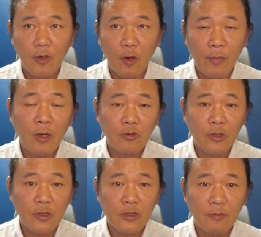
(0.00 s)

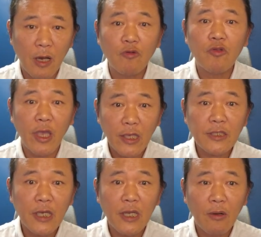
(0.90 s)
언마운트 즉 마운트
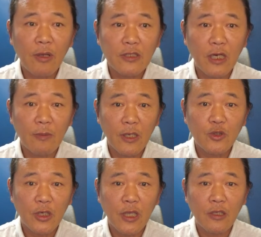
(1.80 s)
해제라고 하는 작업을
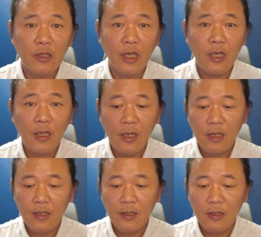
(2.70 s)
해줘야 되는데
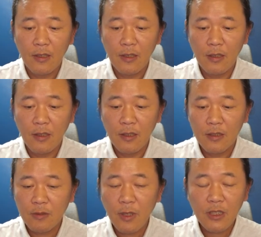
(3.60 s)
어,
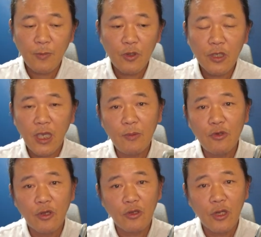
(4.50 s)
스마트폰을
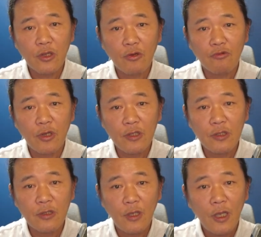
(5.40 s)
케이블 로 연결한
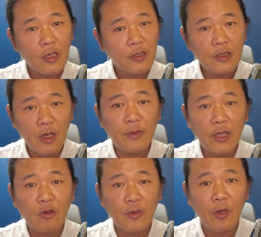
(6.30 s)
경우에는 그 작업이
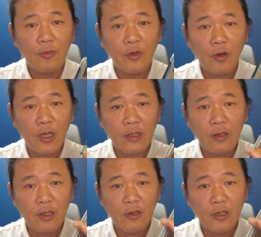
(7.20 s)
따로 필요 없는 것
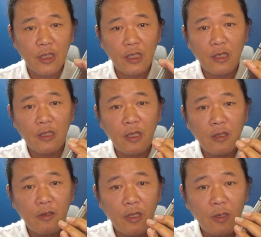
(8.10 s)
같아요 그래서 그냥 이
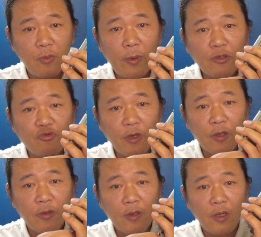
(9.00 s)
상태에서 얘를 뽑아주면